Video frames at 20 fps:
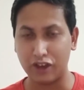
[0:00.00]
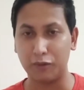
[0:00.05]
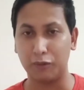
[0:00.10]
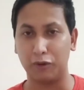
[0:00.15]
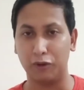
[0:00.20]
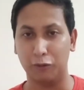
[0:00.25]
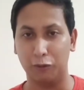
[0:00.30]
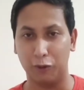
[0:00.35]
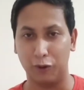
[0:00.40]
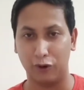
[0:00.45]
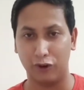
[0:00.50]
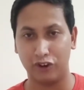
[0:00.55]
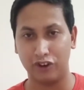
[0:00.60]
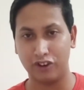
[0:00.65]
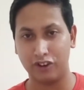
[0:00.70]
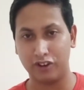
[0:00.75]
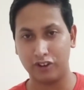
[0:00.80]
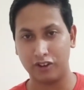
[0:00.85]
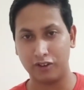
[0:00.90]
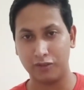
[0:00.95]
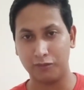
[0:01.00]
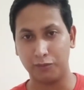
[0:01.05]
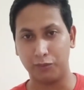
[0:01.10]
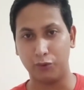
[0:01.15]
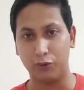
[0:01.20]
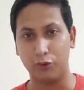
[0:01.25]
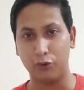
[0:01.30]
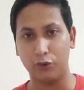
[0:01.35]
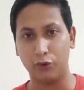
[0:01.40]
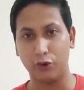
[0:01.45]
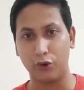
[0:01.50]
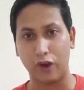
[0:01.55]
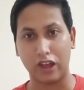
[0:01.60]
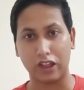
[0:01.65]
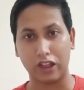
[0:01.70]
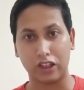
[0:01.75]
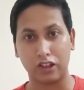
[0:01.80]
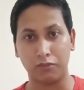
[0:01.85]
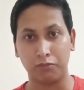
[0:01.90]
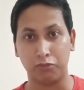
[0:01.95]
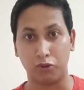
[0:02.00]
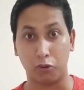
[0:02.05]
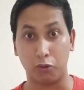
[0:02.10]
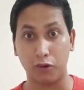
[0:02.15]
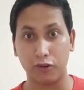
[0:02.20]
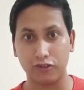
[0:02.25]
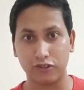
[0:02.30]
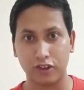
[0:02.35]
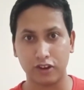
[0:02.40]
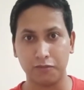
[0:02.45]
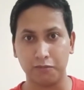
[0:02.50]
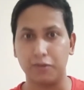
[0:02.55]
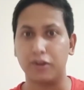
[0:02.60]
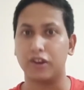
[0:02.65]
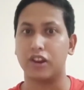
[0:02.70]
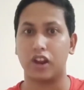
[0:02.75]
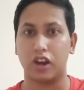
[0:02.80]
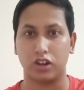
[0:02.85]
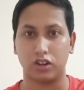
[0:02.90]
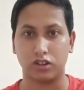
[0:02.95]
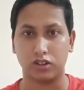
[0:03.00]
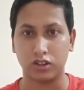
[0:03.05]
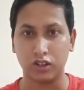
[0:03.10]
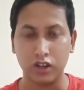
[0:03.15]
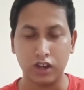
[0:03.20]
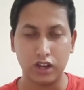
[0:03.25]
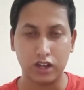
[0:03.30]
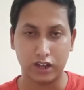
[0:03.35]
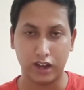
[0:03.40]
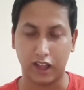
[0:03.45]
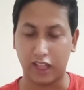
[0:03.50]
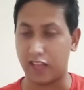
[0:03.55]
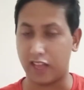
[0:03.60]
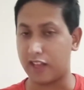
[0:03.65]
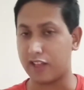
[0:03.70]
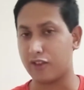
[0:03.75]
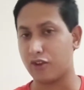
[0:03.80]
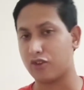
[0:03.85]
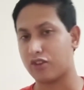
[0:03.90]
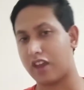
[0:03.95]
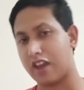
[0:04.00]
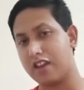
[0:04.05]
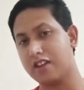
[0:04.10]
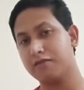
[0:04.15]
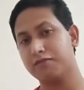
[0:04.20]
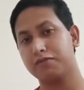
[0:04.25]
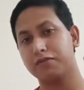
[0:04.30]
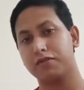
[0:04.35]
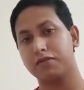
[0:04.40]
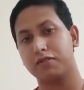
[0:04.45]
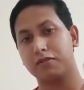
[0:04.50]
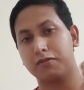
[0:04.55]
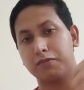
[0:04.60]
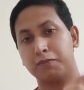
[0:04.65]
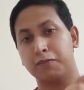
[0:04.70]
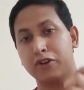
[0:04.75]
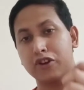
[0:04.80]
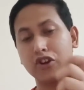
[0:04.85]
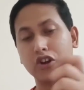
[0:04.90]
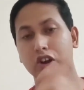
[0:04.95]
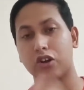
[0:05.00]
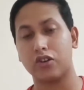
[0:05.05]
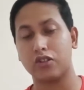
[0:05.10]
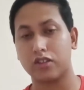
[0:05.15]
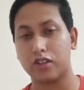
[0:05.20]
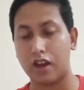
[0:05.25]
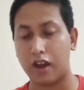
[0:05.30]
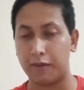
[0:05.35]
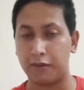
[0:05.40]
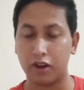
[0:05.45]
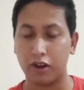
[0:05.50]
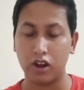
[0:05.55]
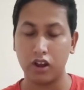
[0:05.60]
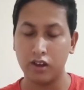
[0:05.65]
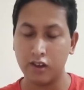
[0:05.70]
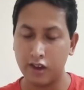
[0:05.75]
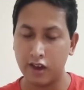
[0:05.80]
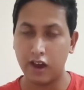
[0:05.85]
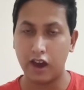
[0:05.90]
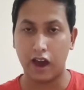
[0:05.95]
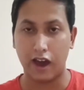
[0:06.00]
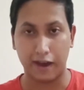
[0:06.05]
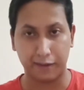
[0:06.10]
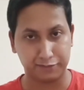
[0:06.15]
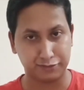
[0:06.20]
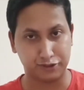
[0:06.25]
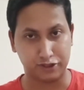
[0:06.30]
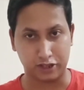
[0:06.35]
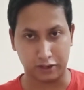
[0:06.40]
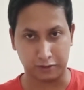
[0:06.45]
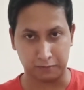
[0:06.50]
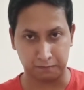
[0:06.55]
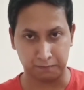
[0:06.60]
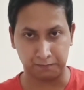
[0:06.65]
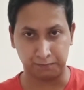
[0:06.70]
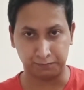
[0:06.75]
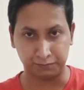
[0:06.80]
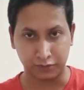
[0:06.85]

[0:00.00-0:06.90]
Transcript: কি বলবো পুরো একদম প্রমোশন পিরিয়ড ঠিক আছে তো সেই ভিডিওটা হচ্ছে আমার আপস্ট্রিম